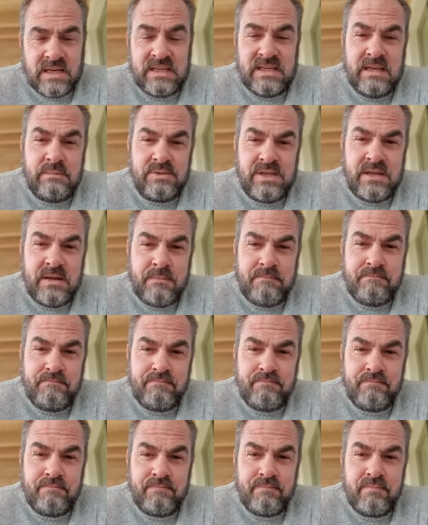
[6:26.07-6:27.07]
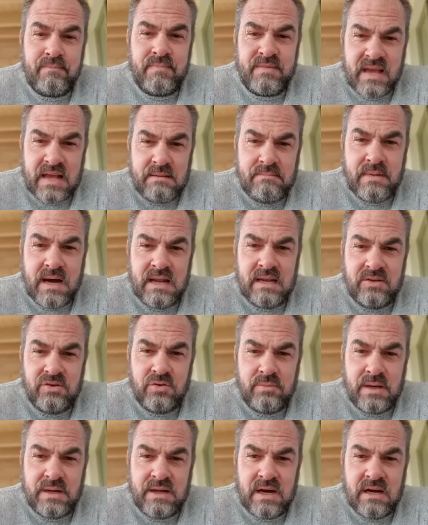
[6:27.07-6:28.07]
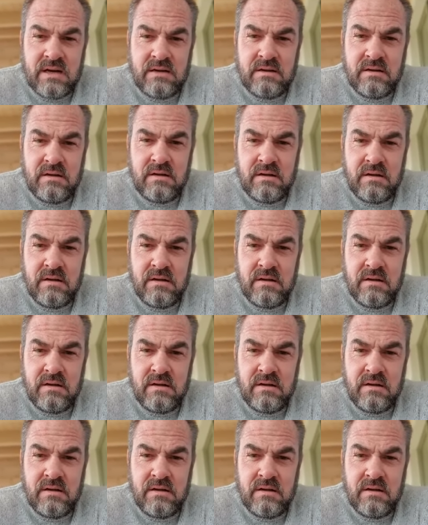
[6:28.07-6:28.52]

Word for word: In dem Sinne, denkt mal alle drüber nach,